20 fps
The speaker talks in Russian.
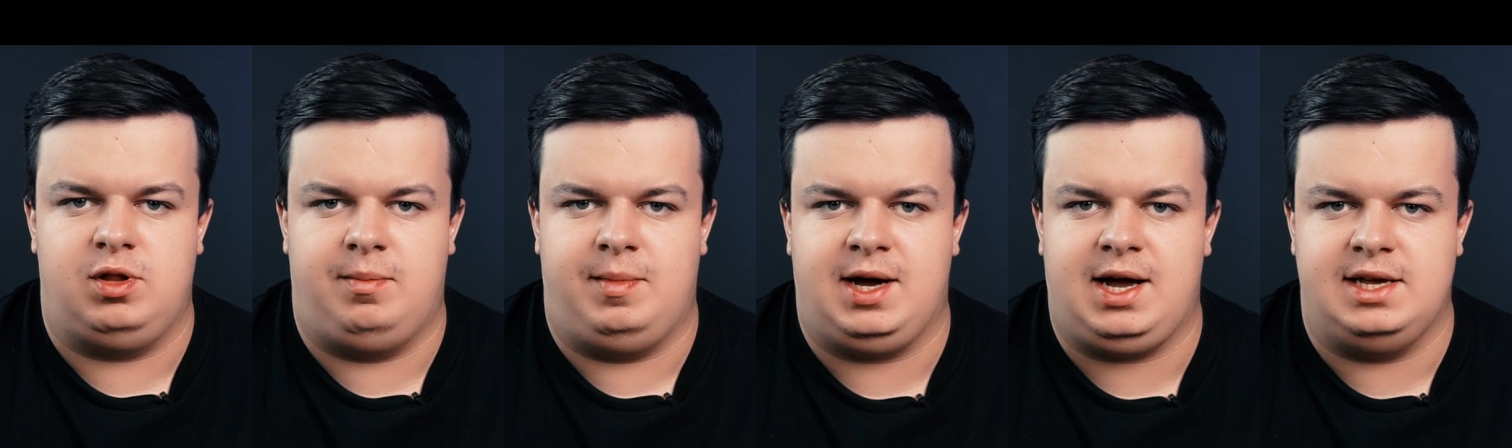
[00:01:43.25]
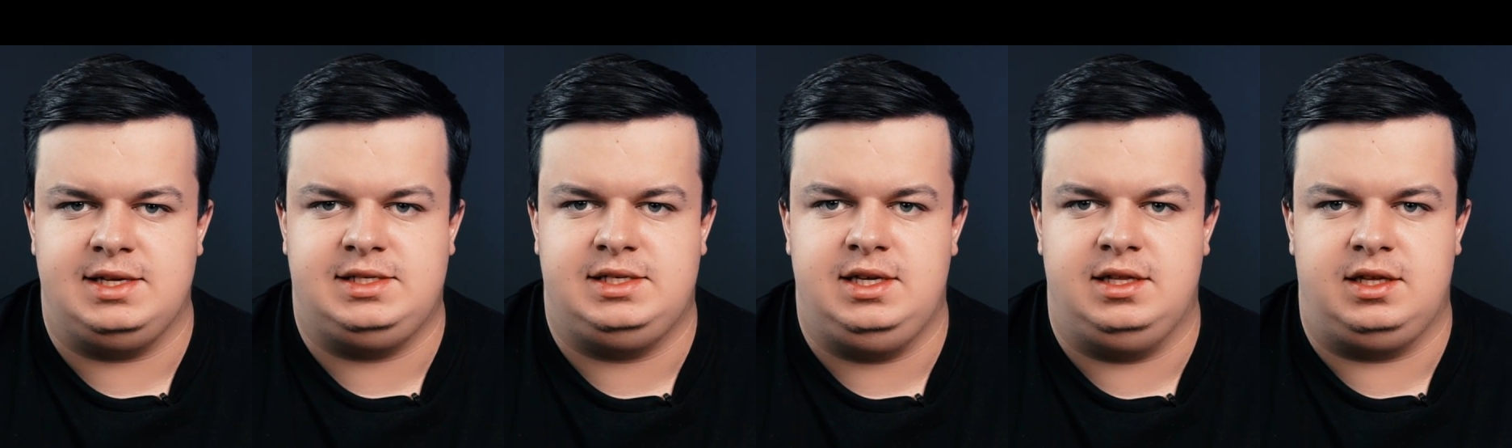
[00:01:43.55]
на
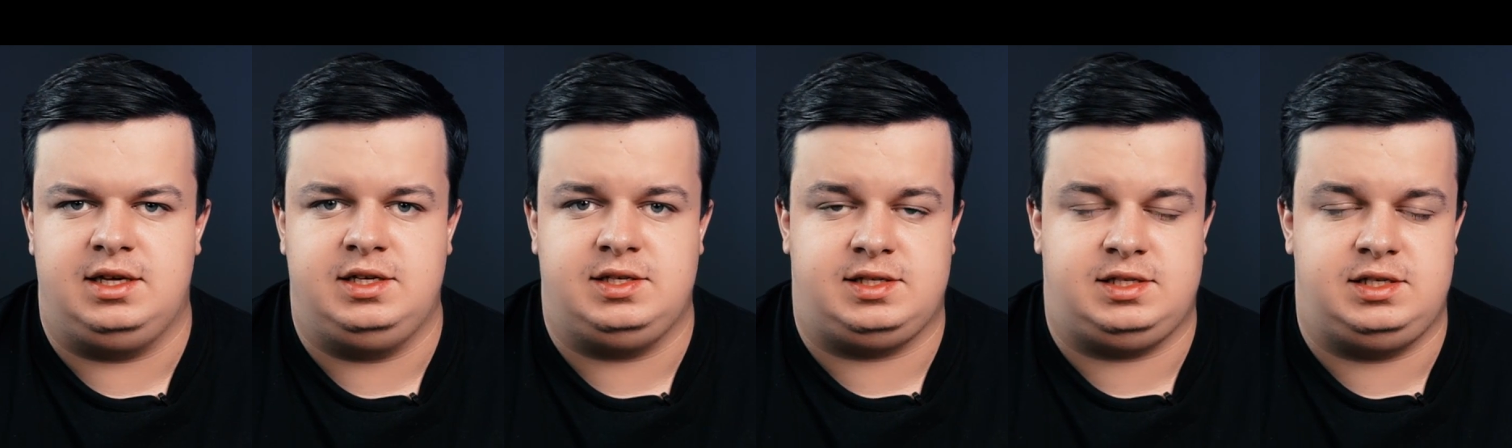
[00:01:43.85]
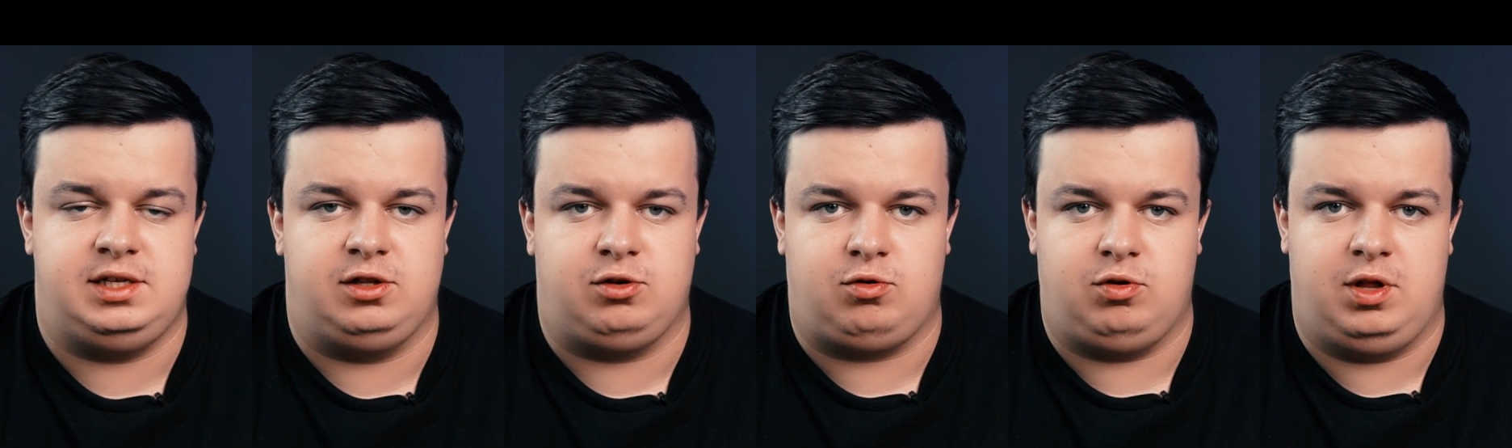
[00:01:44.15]
магазин и
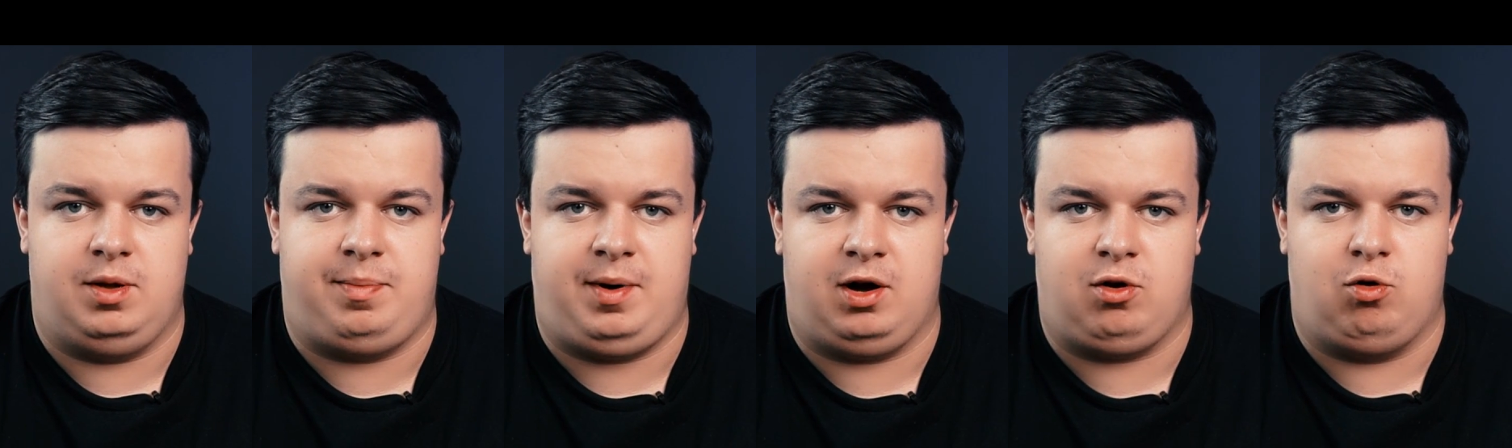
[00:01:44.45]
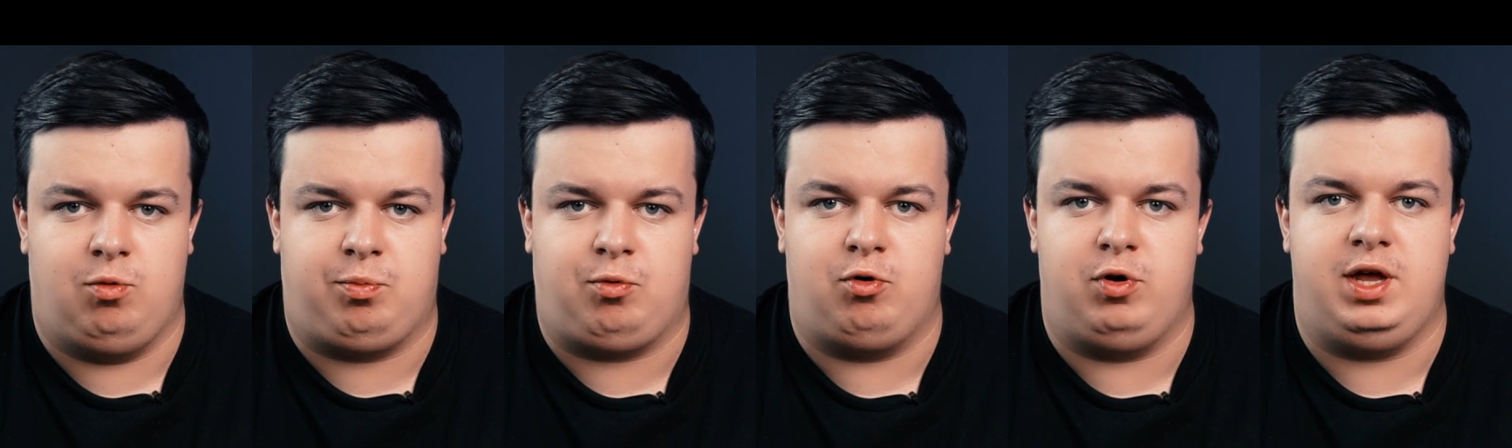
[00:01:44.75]
ссылку на
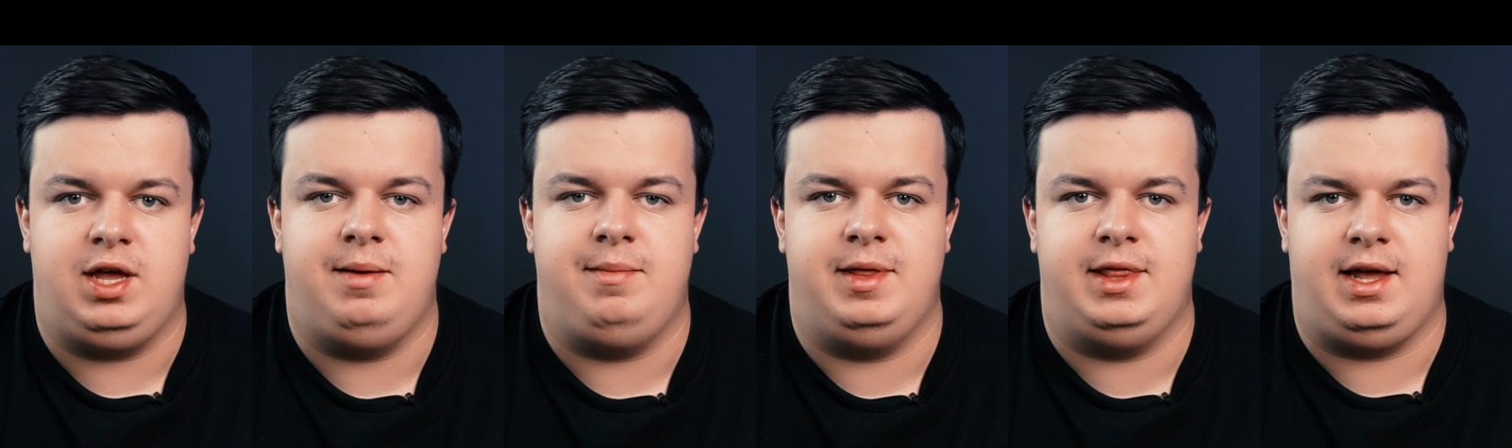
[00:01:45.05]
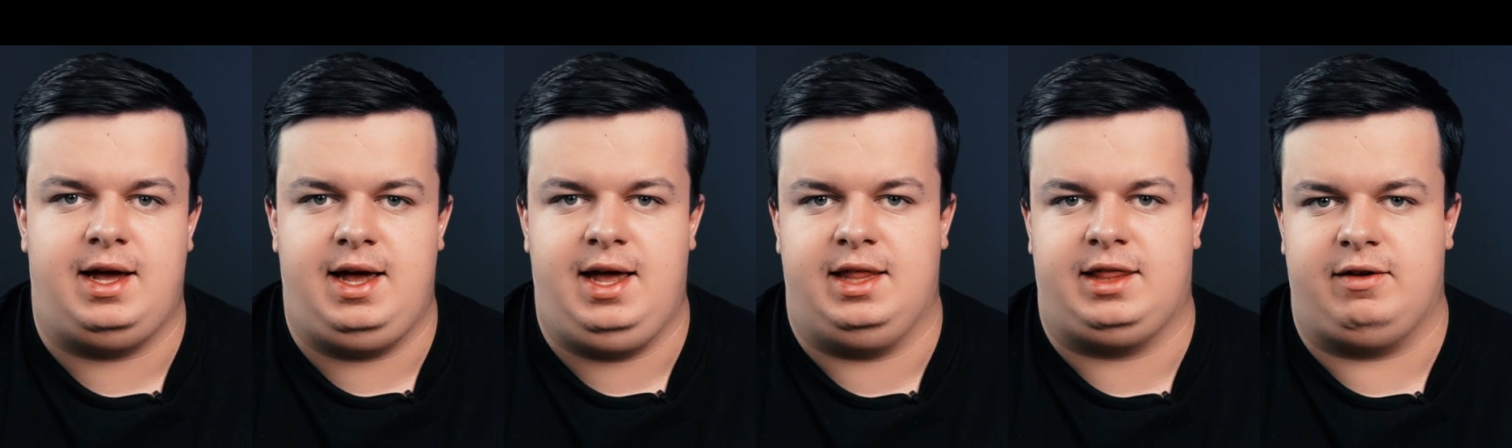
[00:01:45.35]
покупку
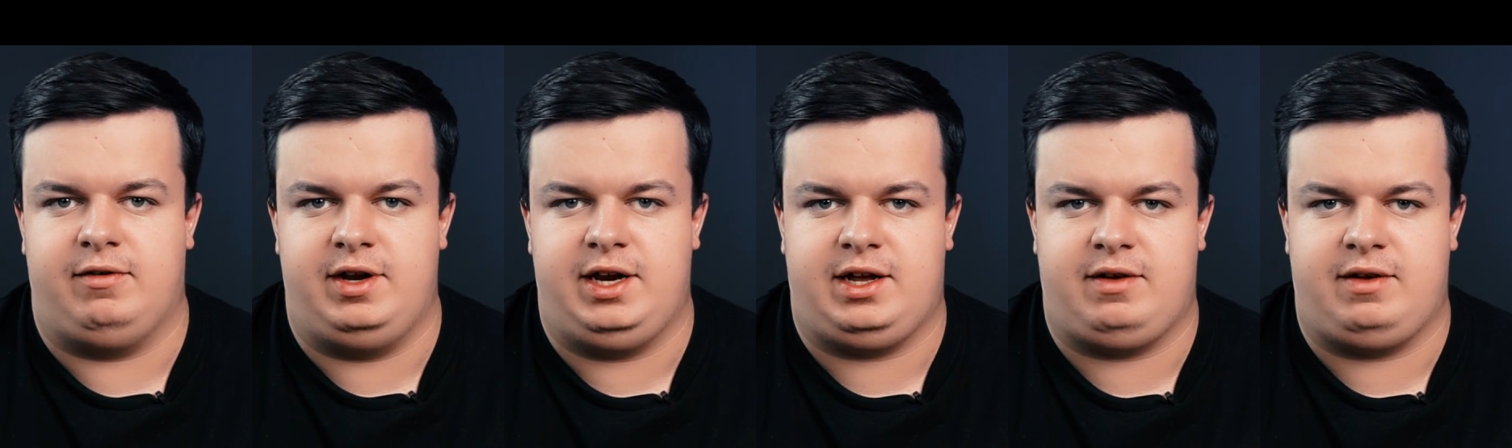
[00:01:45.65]
именно этого